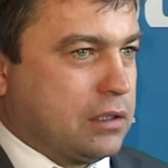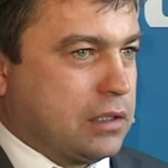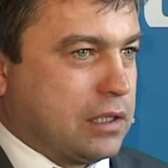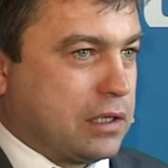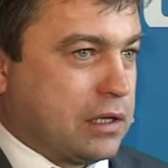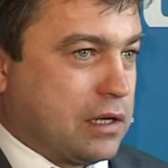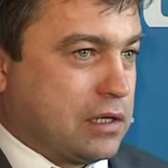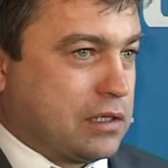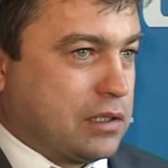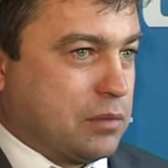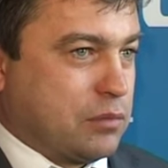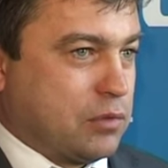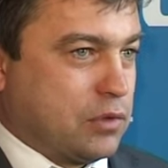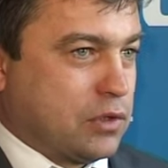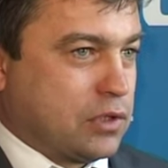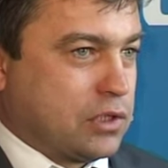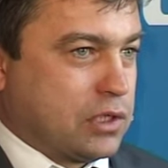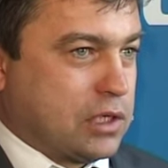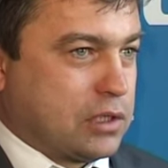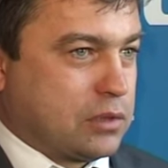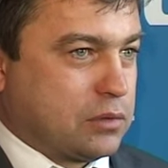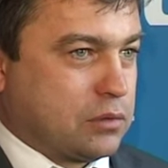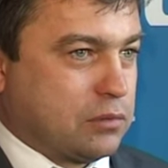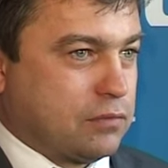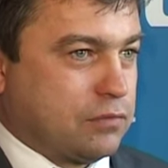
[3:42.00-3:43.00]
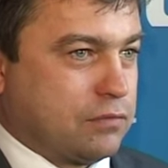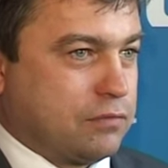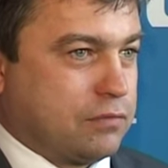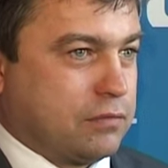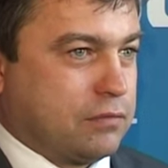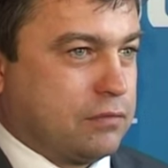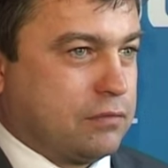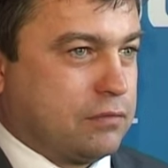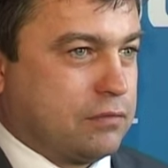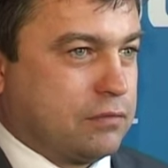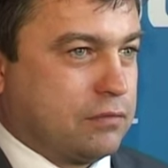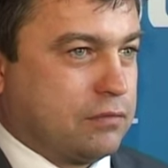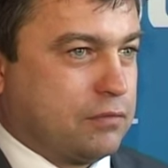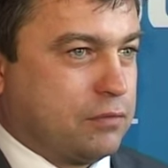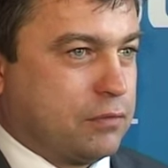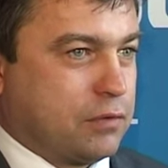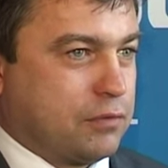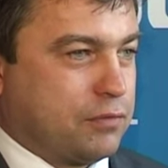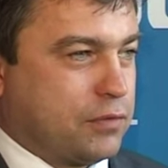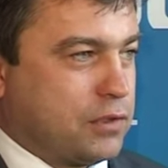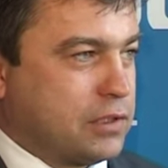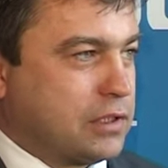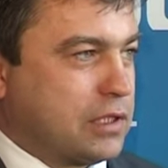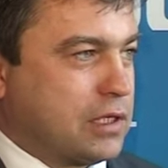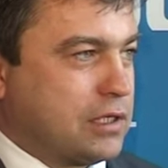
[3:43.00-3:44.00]
y, tak jak za moich czasów,
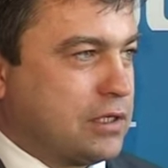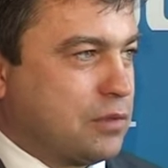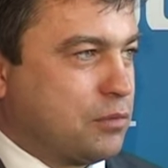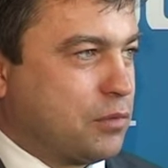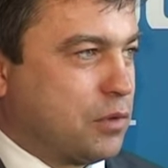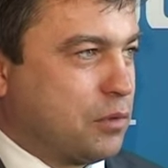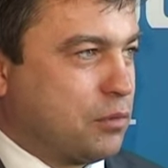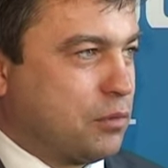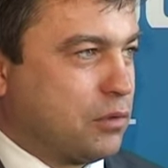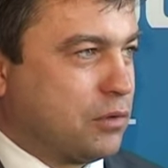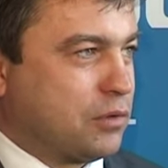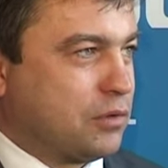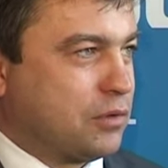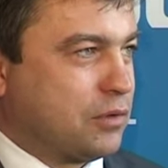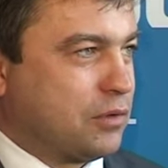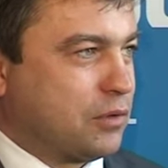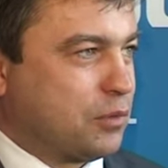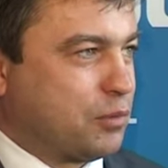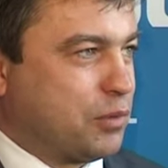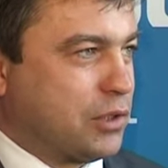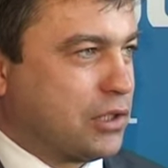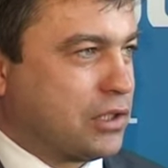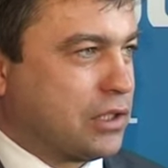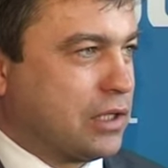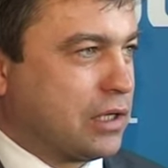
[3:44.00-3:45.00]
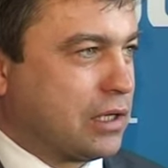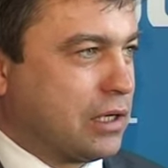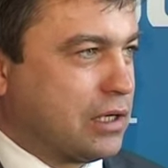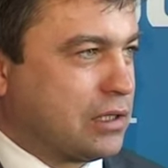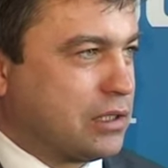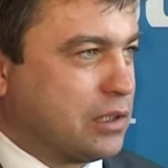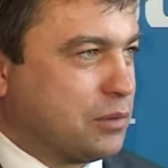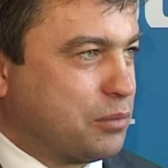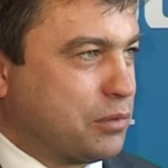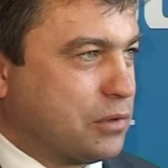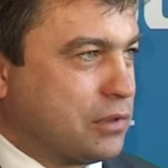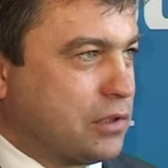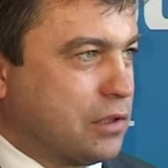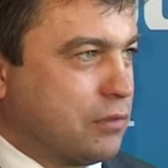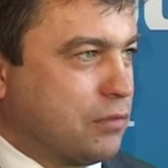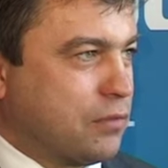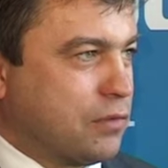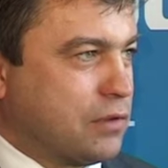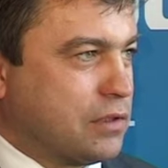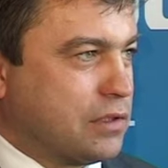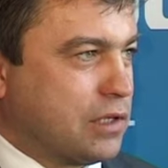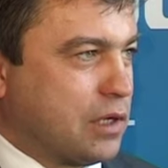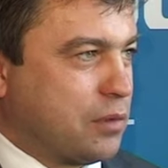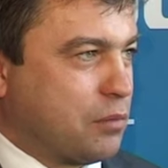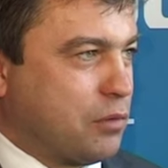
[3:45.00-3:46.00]
WF-ista się mną od, od pierwszej klasy
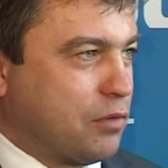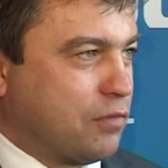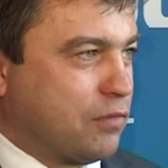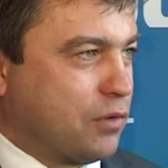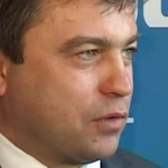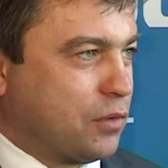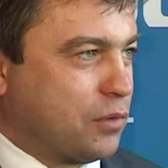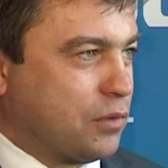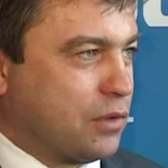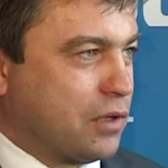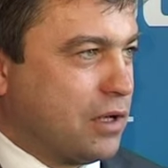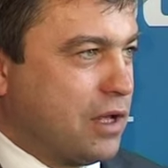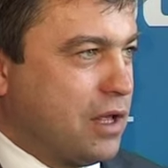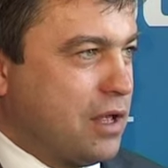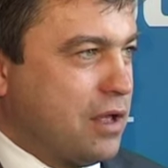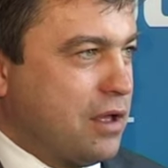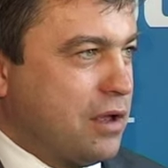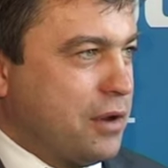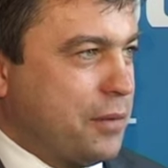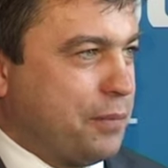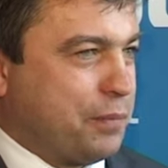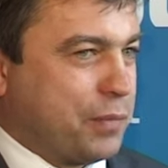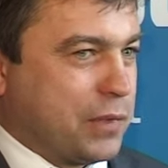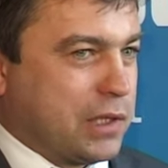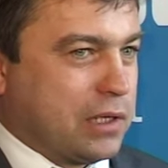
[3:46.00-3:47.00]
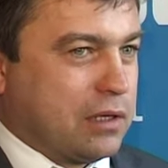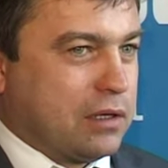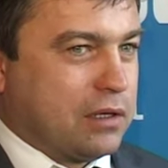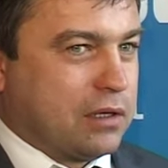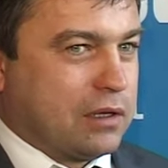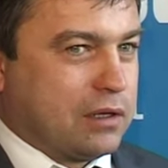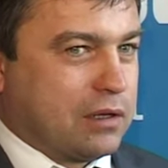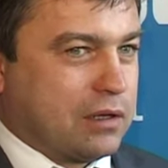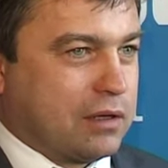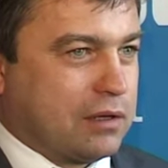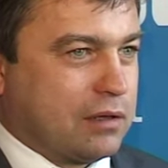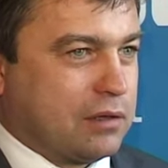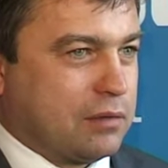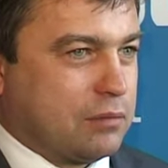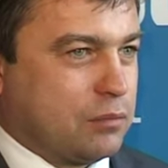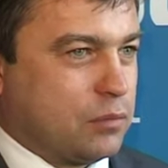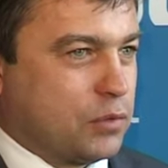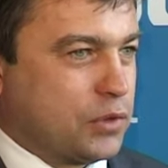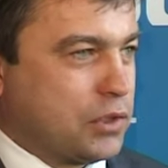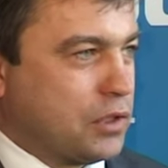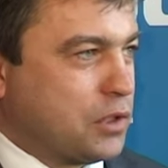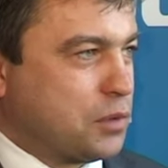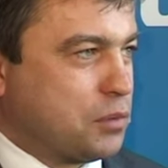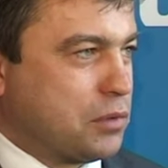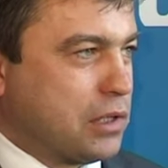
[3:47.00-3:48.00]
podstawowej zajmował i y,
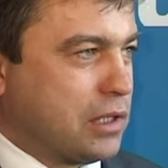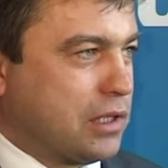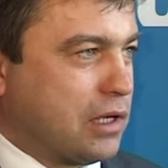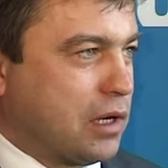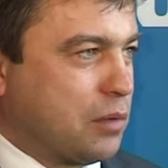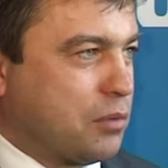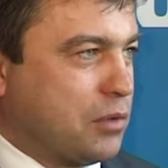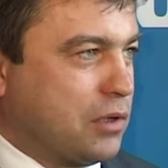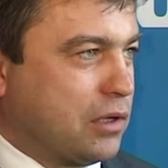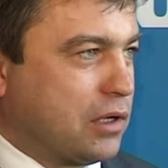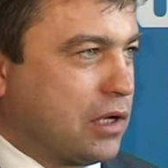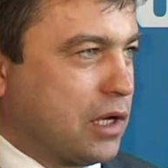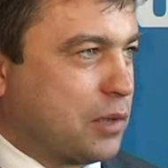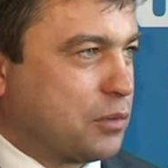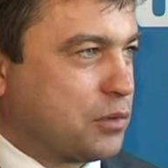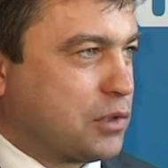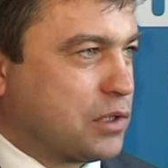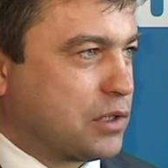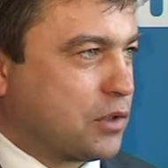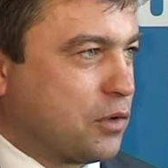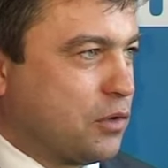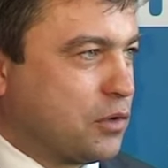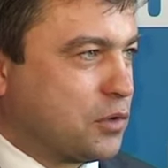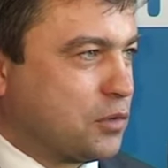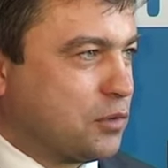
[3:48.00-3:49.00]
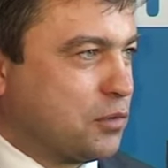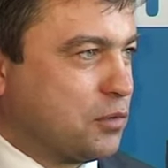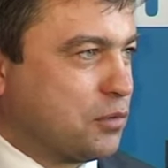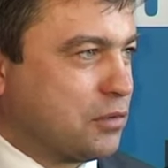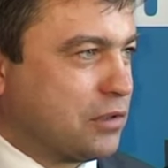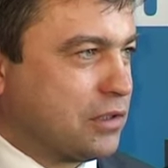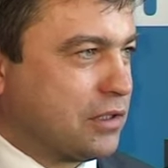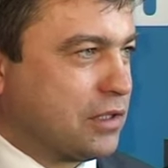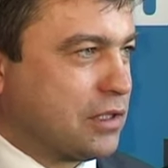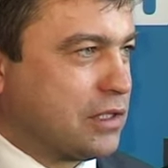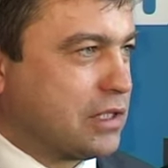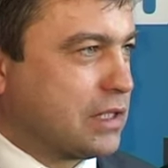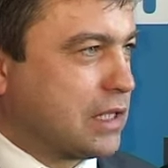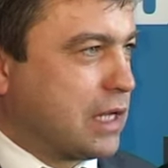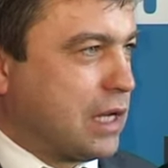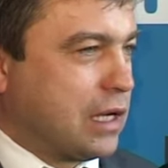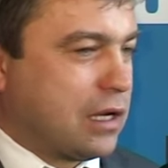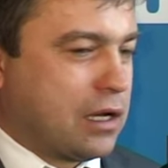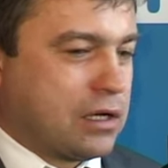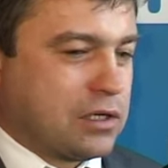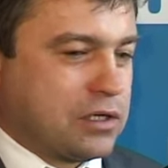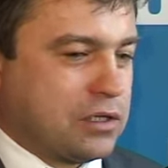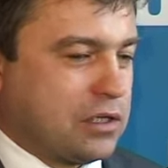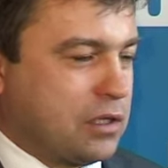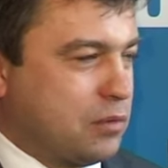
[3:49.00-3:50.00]
musieliśmy na drabinkach przez kozły, przez ten
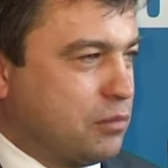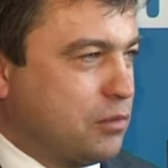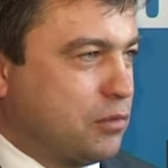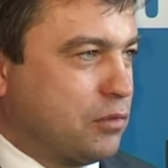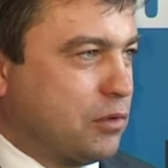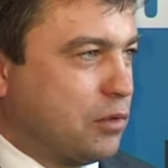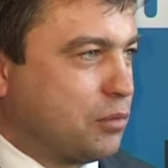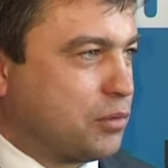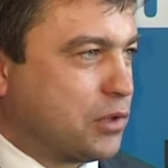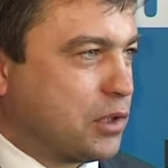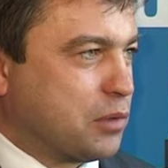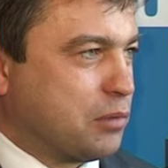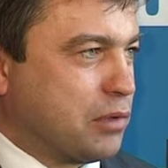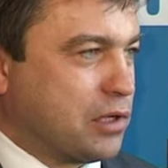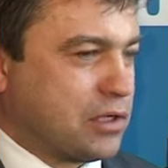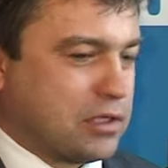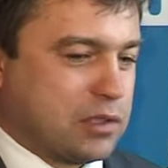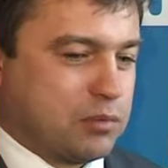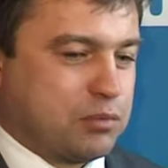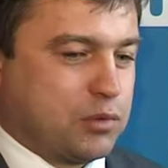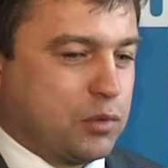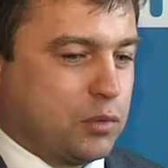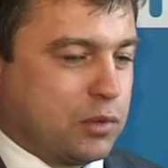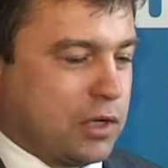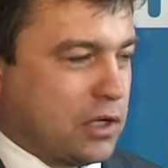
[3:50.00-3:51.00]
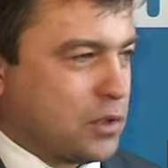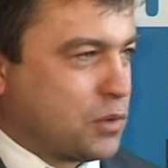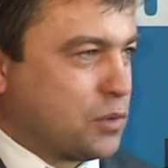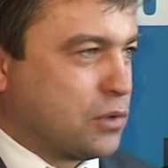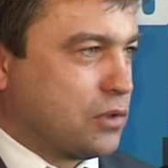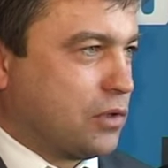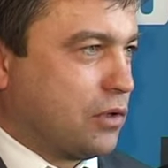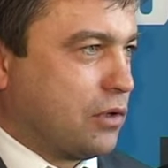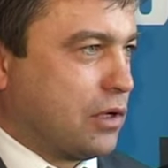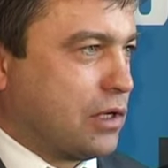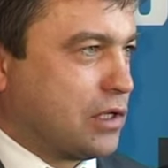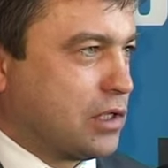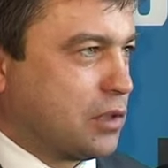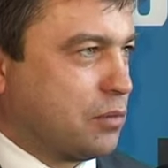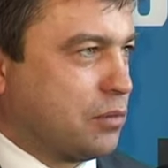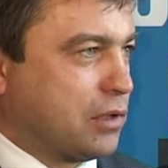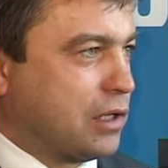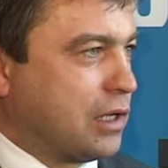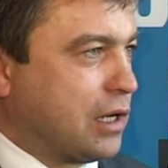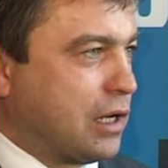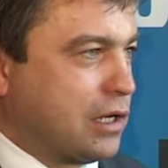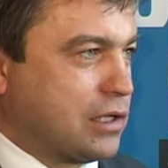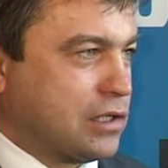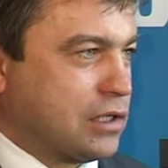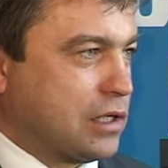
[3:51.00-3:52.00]
skakać i nie było trzeba, że piłka rzucona i
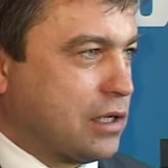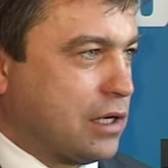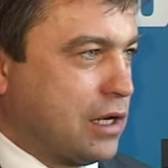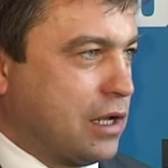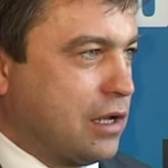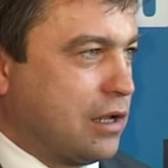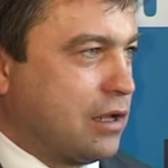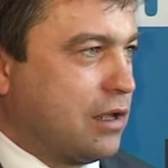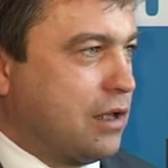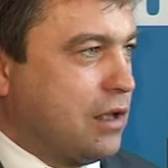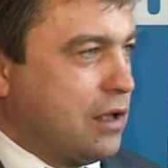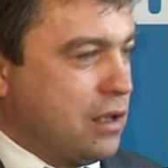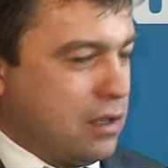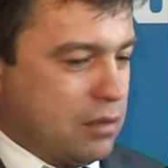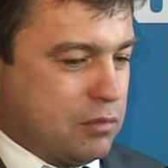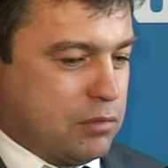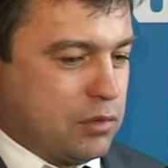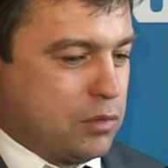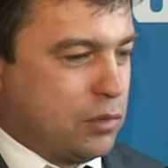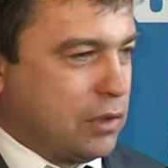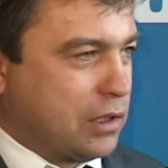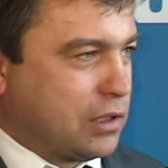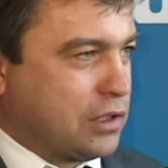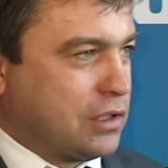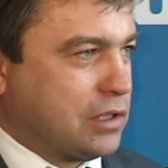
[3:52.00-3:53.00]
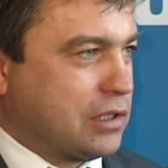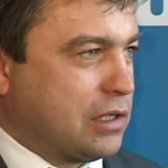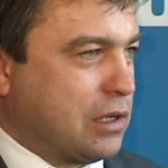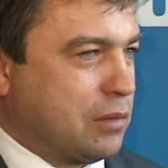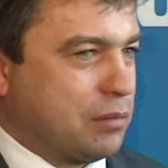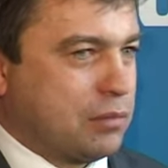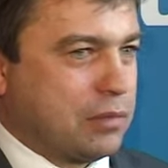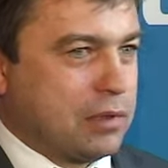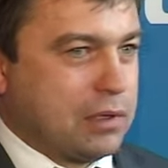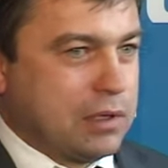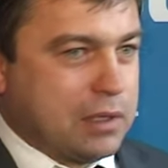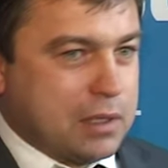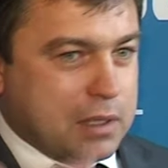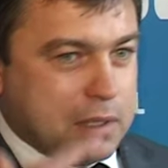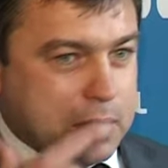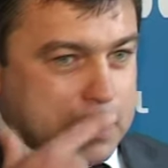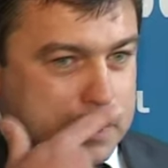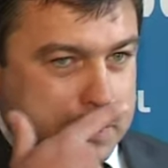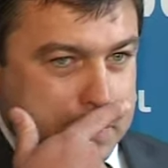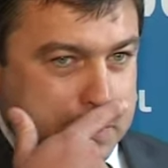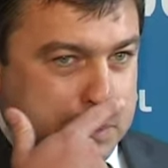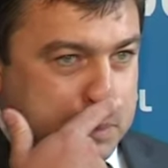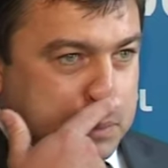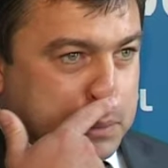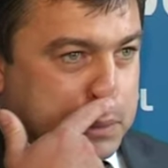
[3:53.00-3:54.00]
sobie grajcie. Nie, były jakieś tam
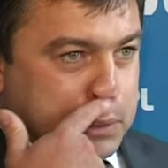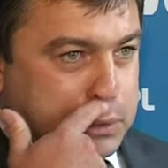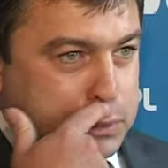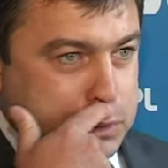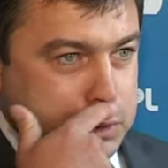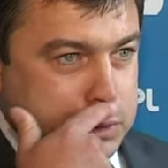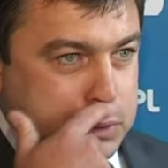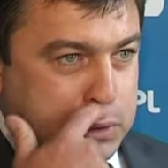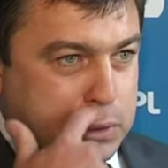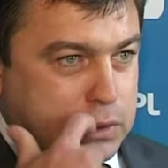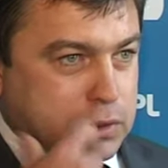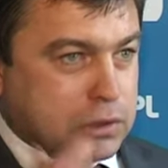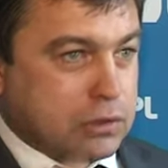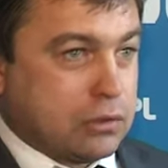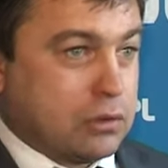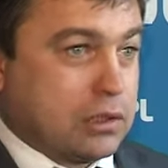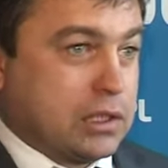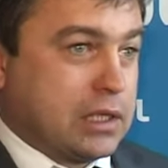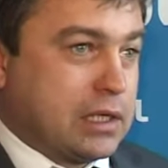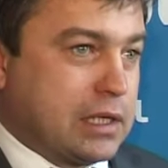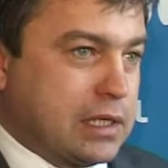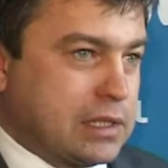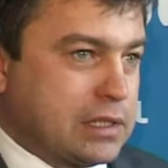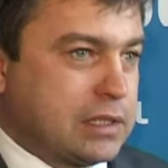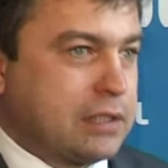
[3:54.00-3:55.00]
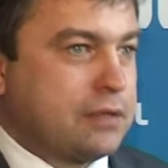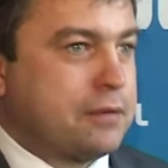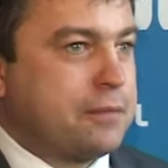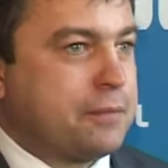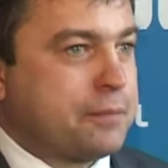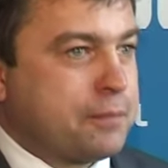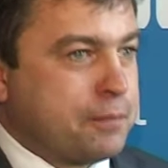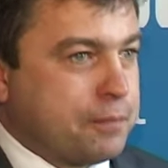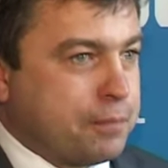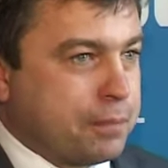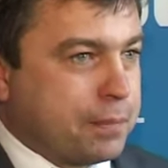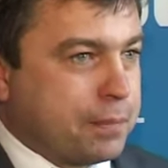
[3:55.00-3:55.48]
e, dosyć ostro. Teraz